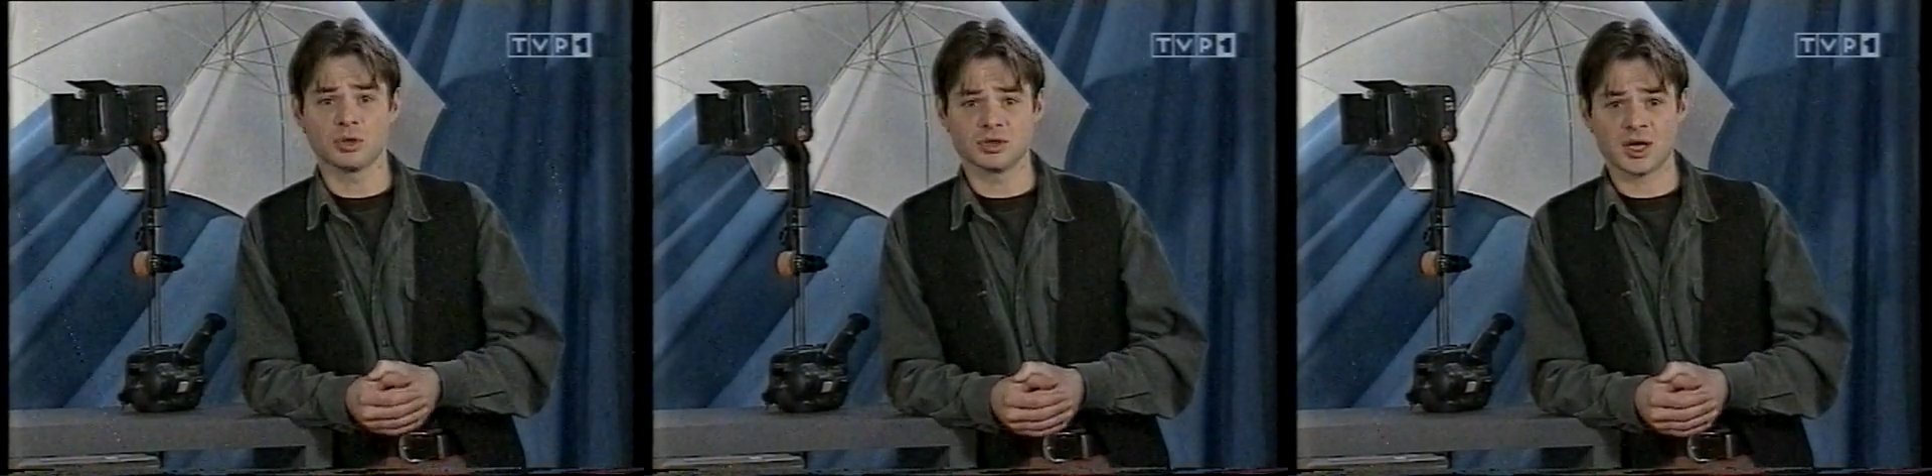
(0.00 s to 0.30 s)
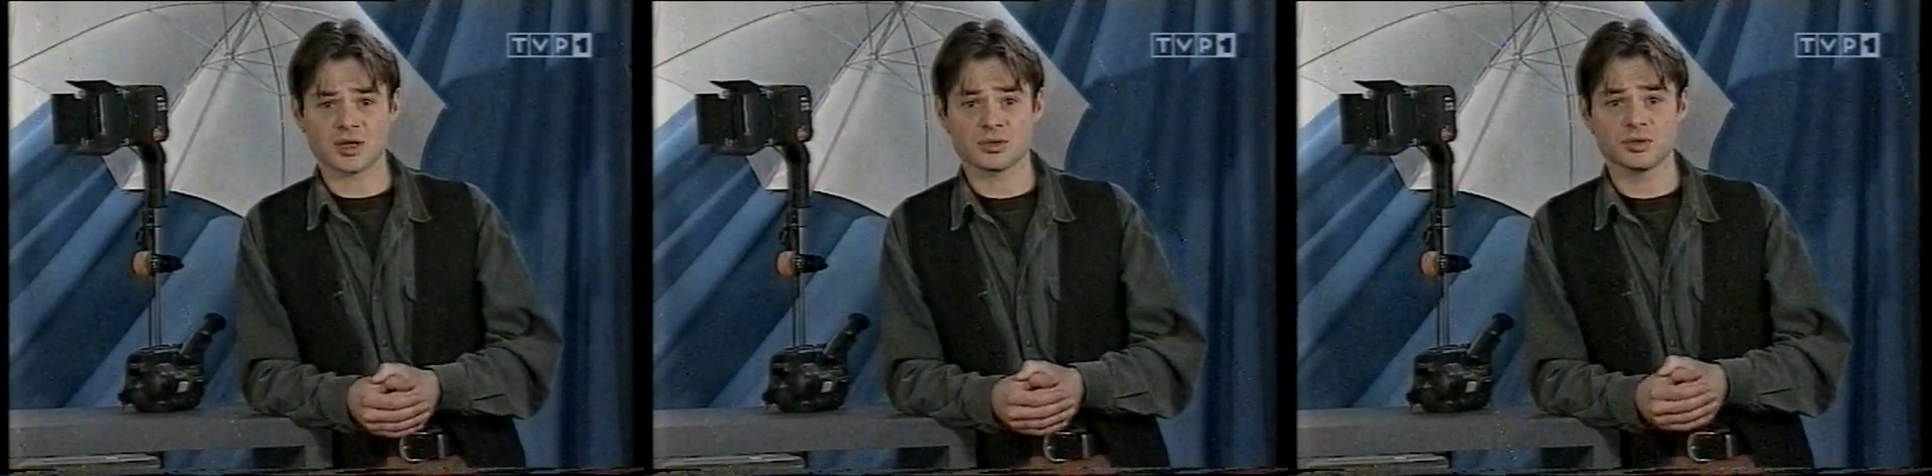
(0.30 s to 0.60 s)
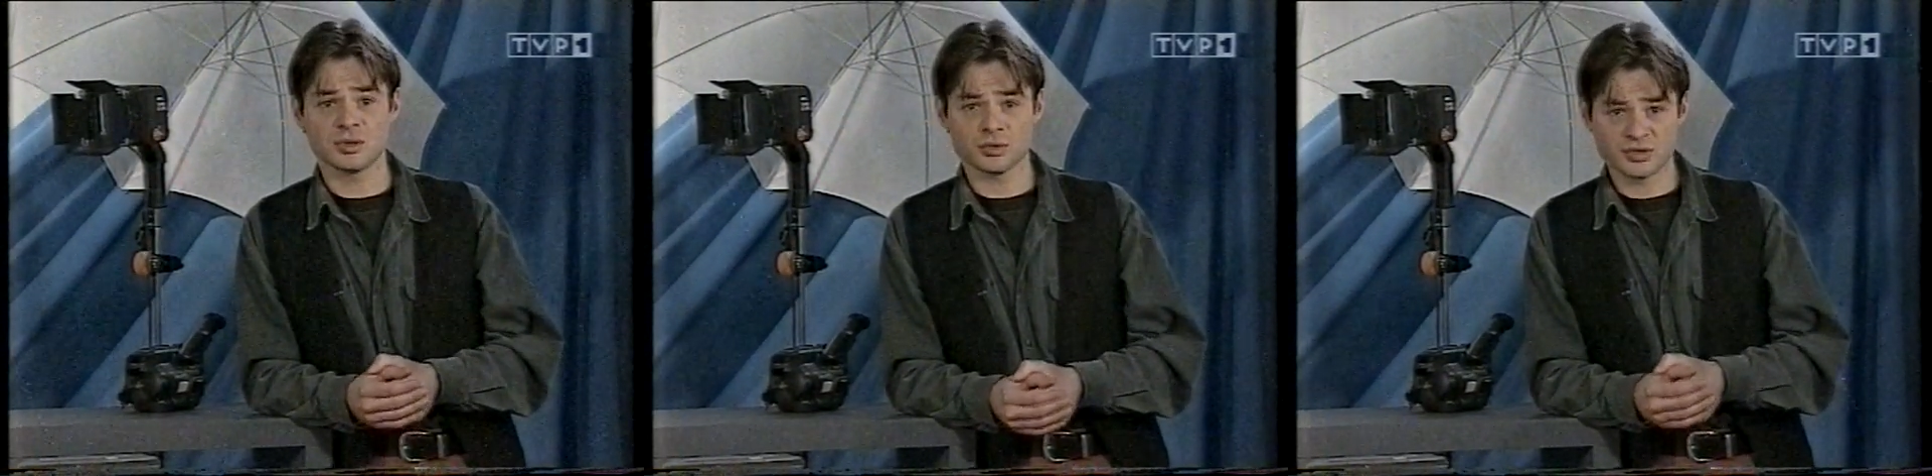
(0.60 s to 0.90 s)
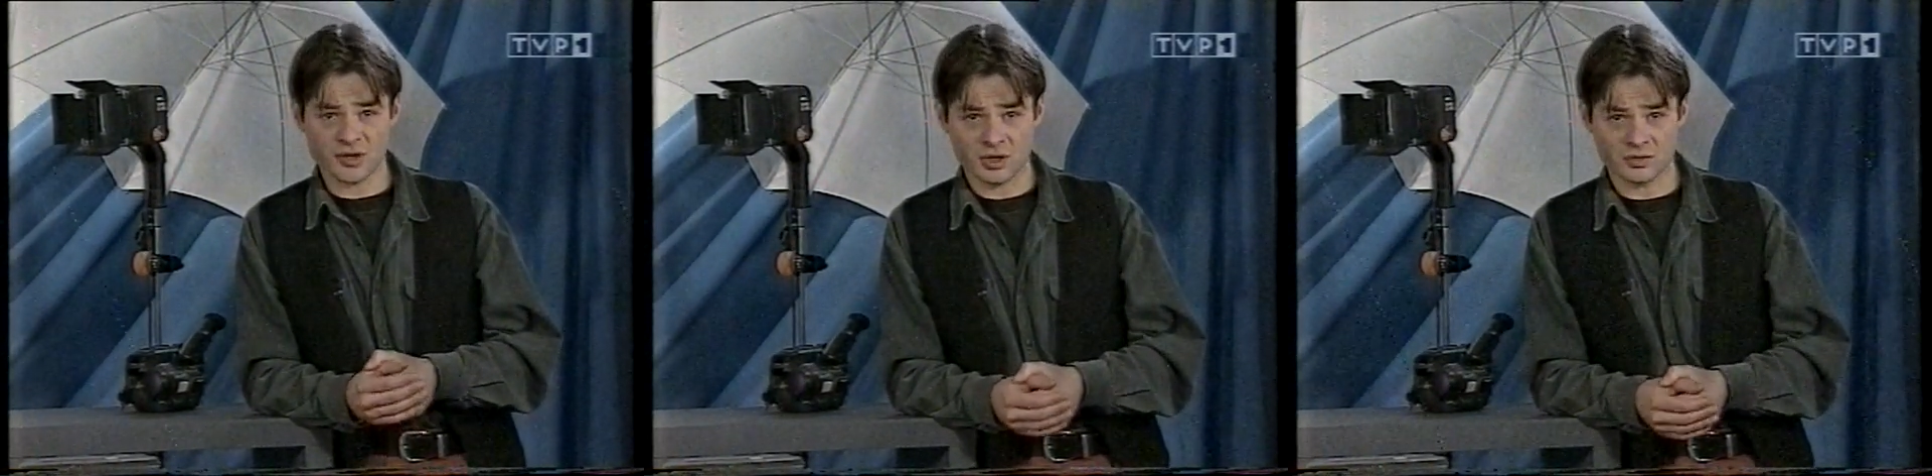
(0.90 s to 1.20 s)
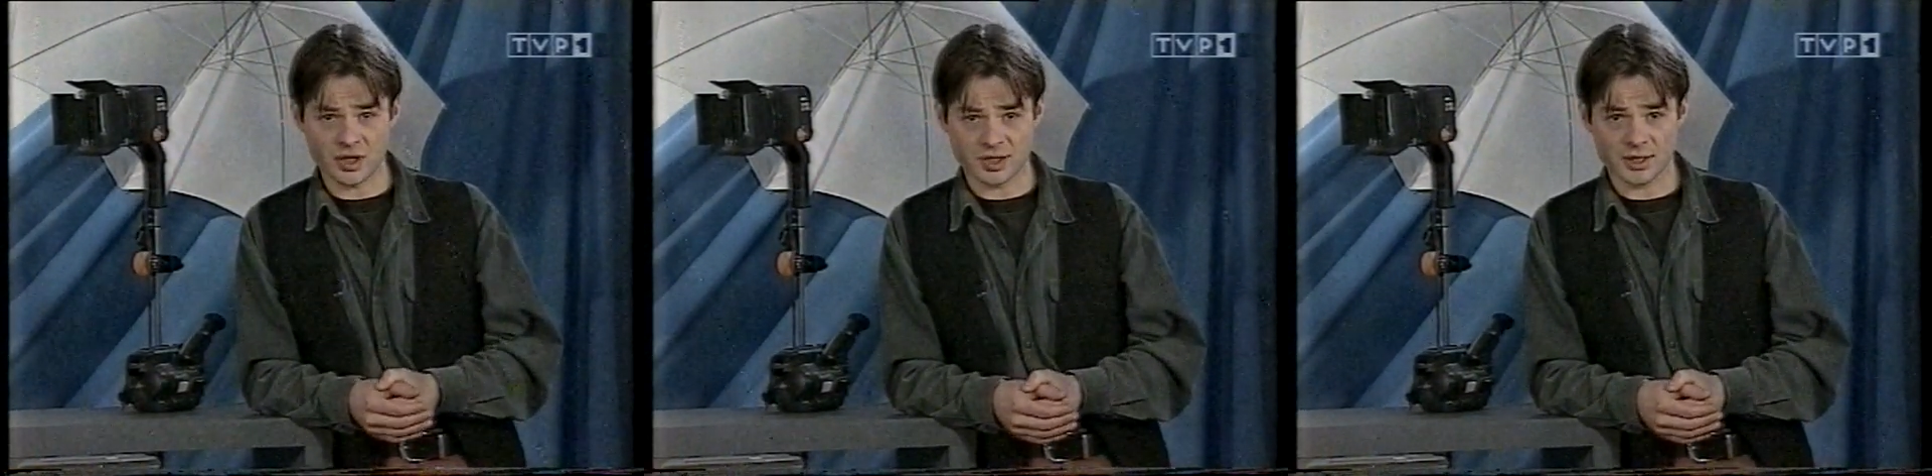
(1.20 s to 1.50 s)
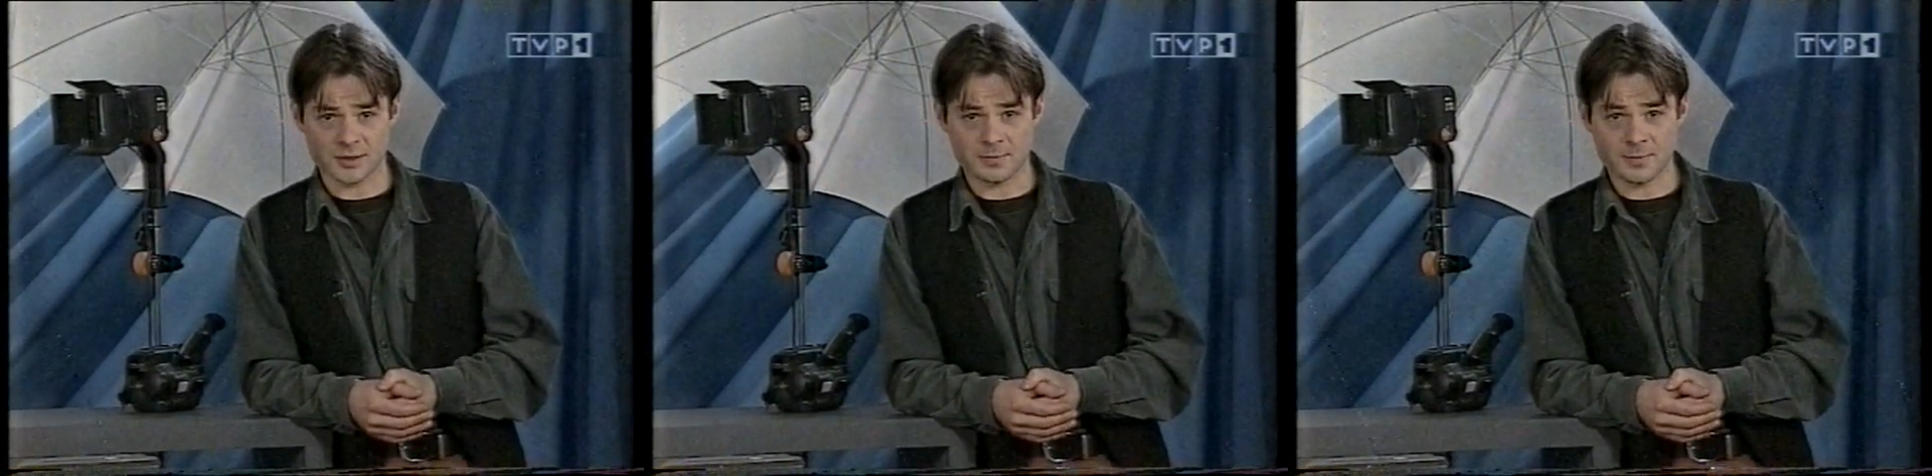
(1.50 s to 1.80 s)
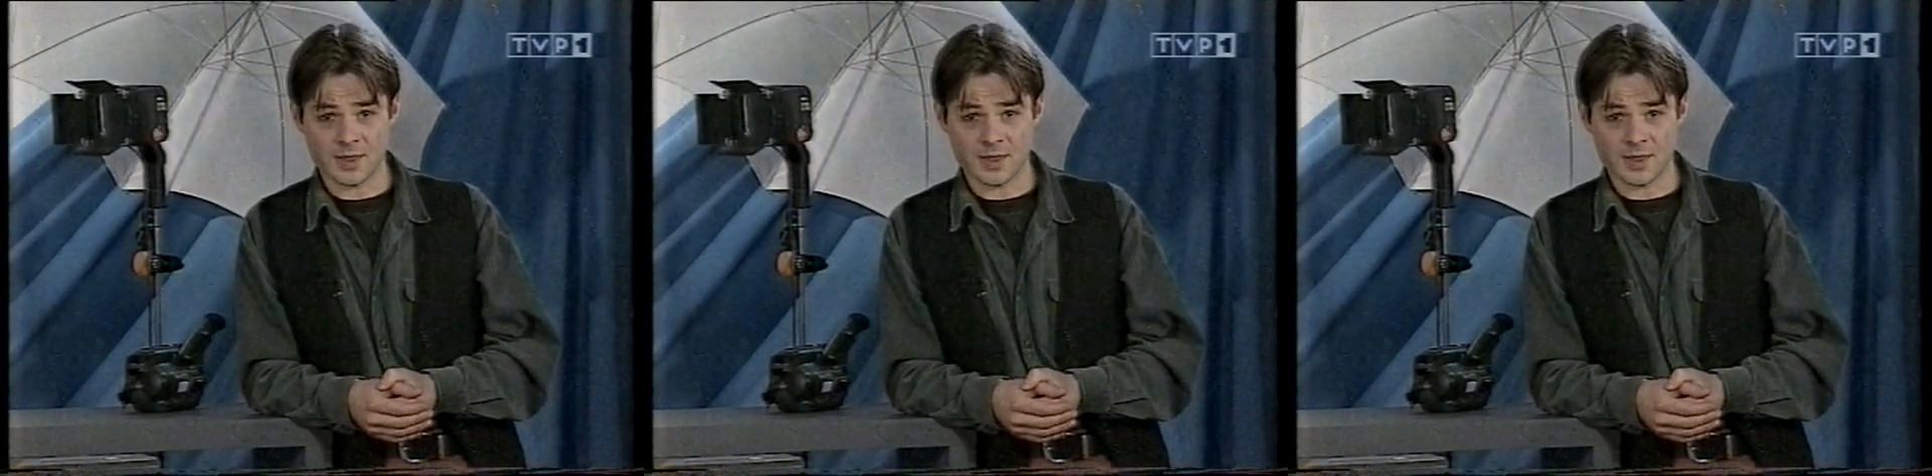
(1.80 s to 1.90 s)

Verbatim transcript: montażu i udźwiękowiania.